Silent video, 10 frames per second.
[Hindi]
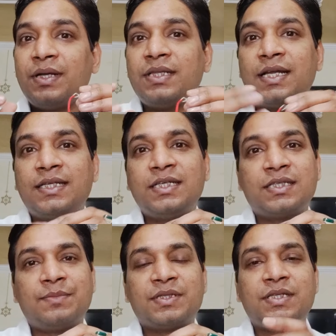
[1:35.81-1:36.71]
पर धन की
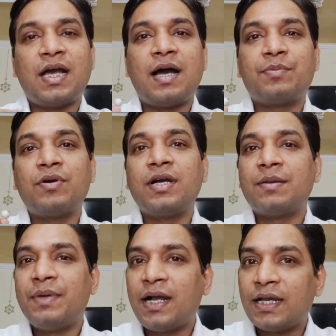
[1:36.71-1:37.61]
समस्या आपको
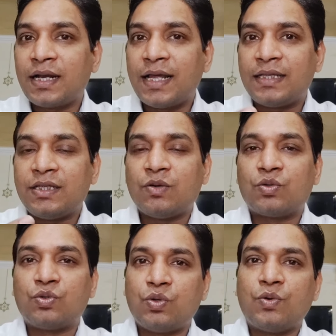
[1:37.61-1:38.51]
घर में अगर रहती हो
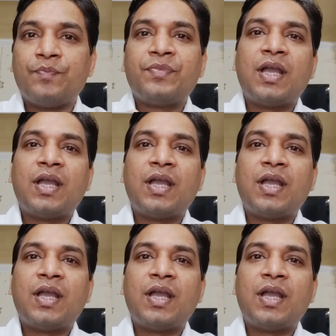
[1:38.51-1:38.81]
तो